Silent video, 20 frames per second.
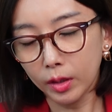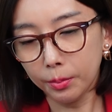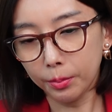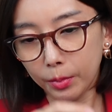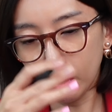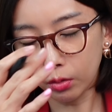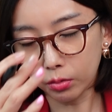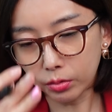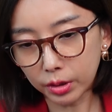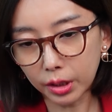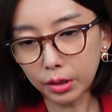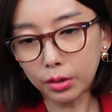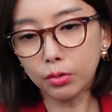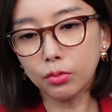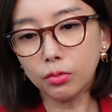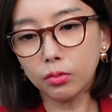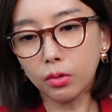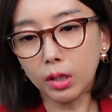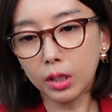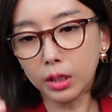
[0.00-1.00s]

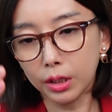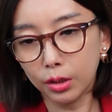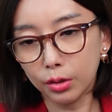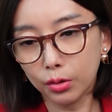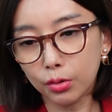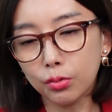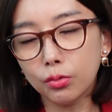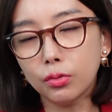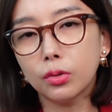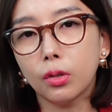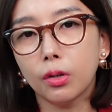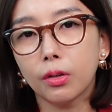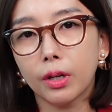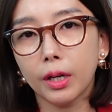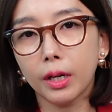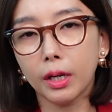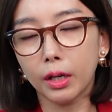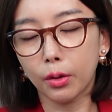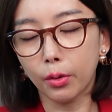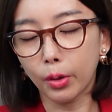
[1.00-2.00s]
명태균과
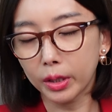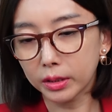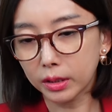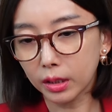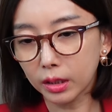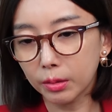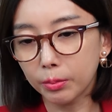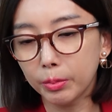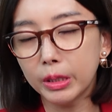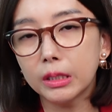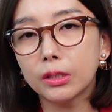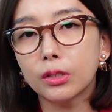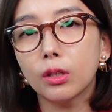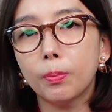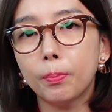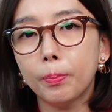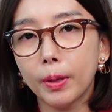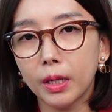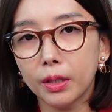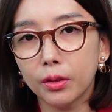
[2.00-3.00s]
이준석의 굉장히
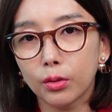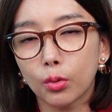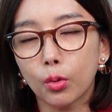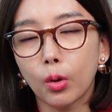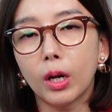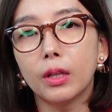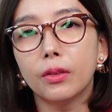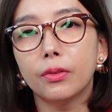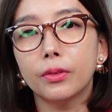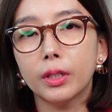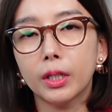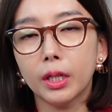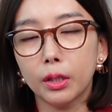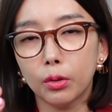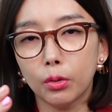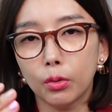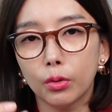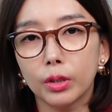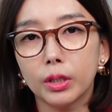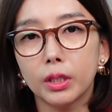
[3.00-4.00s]
밀접한
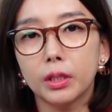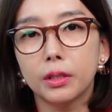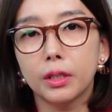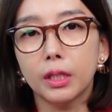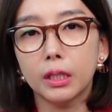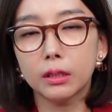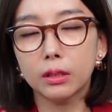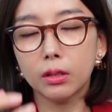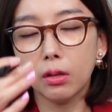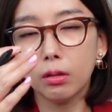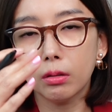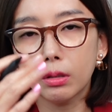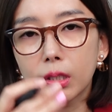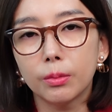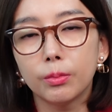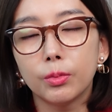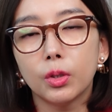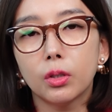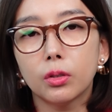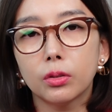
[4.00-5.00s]
관계로 인해서
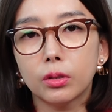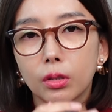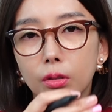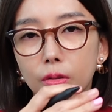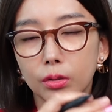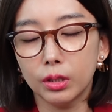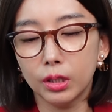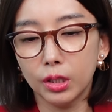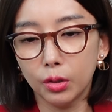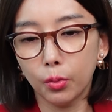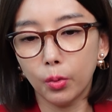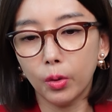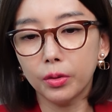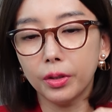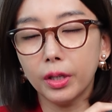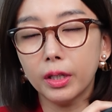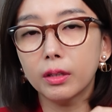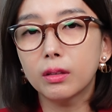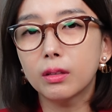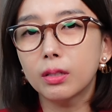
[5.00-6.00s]
김영선
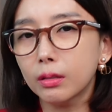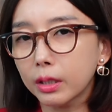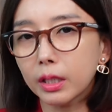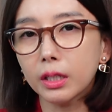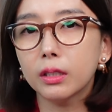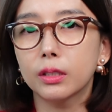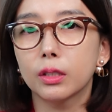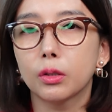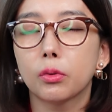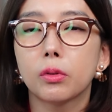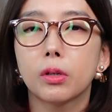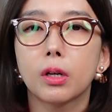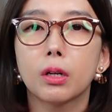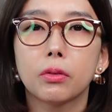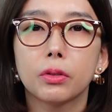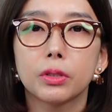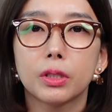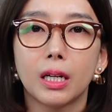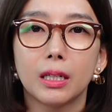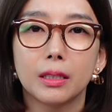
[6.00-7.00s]
의원의 특혜를 제공한
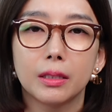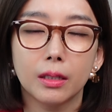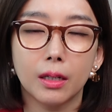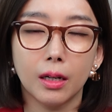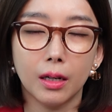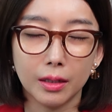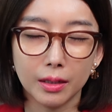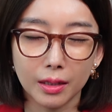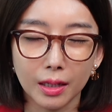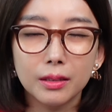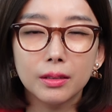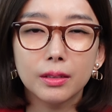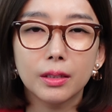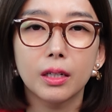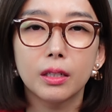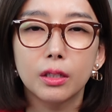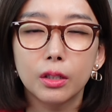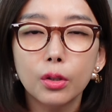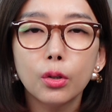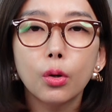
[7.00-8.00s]
것이 아닌가라는
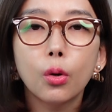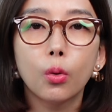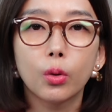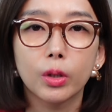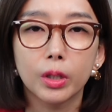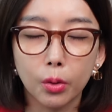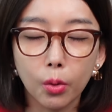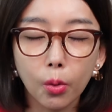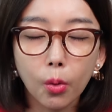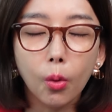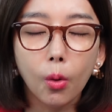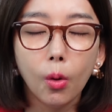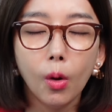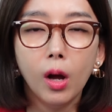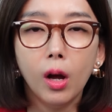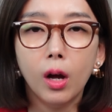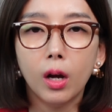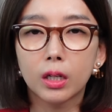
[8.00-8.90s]
게 의혹이고,